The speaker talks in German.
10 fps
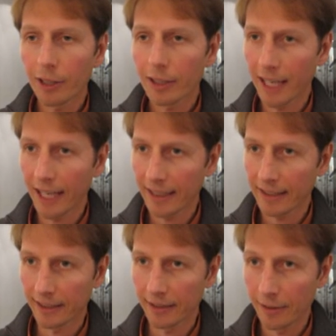Würde ein
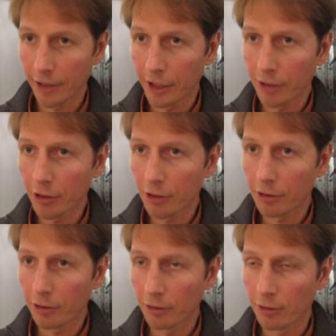Ausscheiden
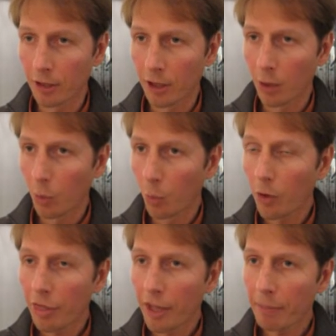Griechenlands aus der
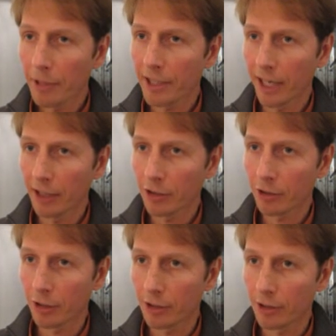Eurozone nicht den
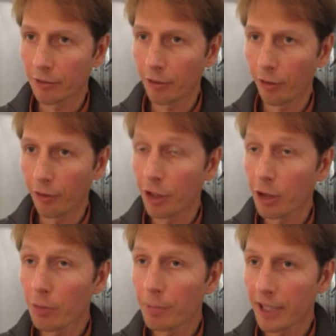nach dem Zweiten
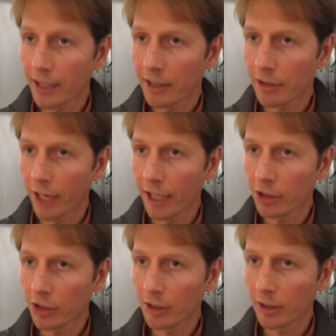Weltkrieg begonnenen
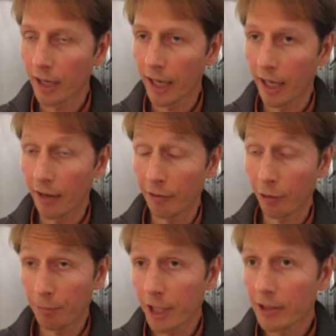europäischen
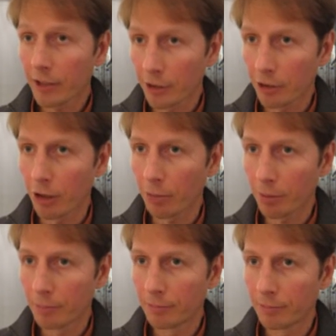Integrationsprozess
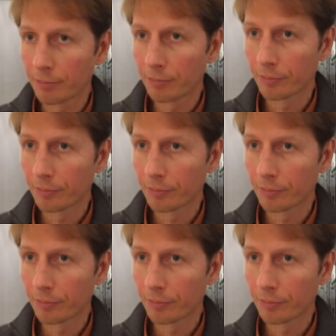gefährden?